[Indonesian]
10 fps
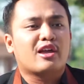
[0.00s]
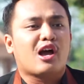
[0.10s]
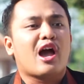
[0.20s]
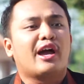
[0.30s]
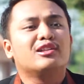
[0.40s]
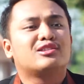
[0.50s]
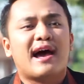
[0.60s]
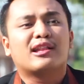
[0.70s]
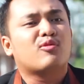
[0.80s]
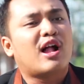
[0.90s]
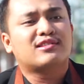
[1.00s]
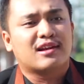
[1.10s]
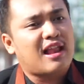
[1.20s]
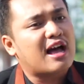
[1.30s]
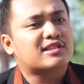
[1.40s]
lagi kakain jadwal, dan
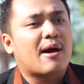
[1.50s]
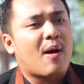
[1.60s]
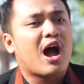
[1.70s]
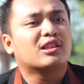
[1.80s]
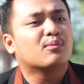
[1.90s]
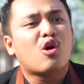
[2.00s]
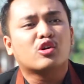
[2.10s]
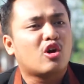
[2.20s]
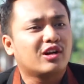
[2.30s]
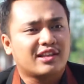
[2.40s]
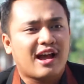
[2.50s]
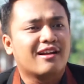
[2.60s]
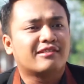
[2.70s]
langsa banget, mbok nyok ditinggal